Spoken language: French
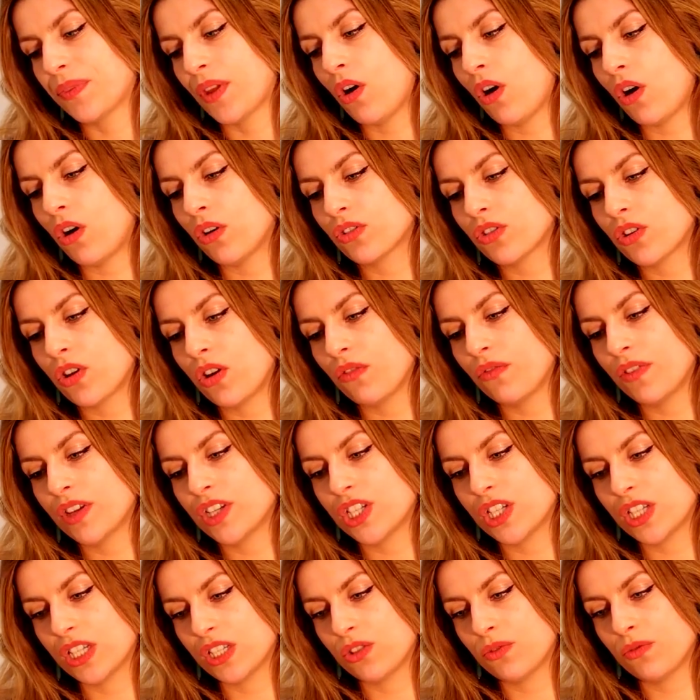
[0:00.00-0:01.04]
en rentrant, en fait,
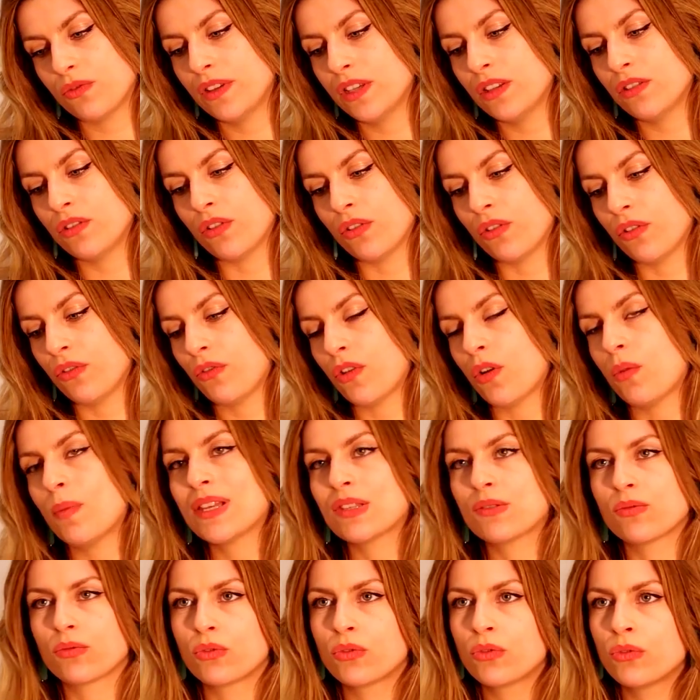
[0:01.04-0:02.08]
j'ai suivi une
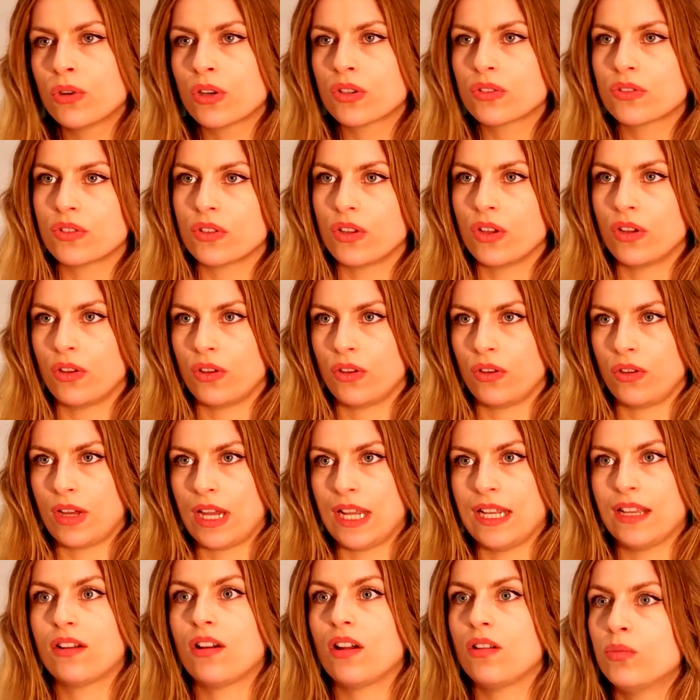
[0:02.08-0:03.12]
formation courte à
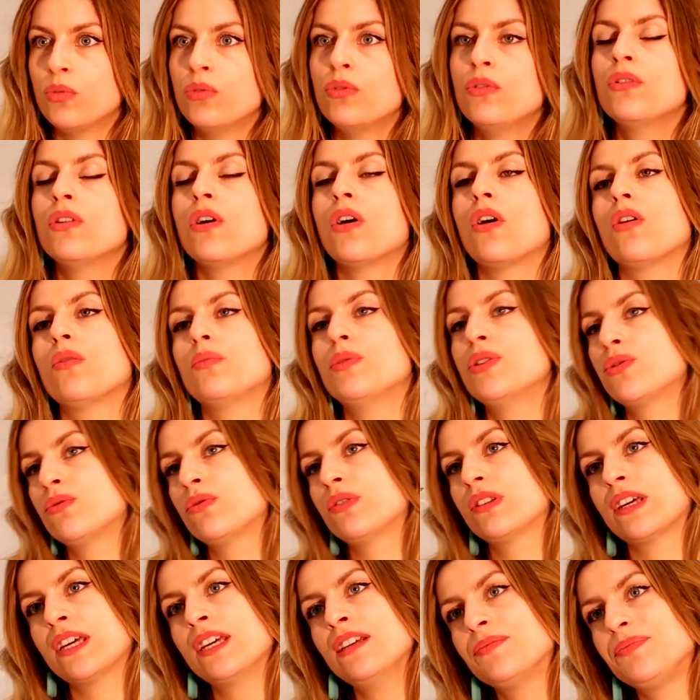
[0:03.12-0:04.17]
l'école Boulle en
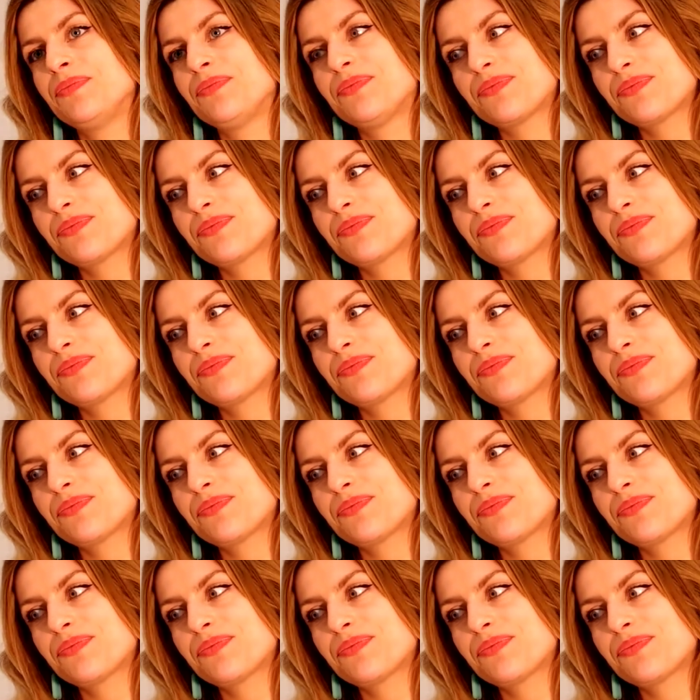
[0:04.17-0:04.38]
bijouterie.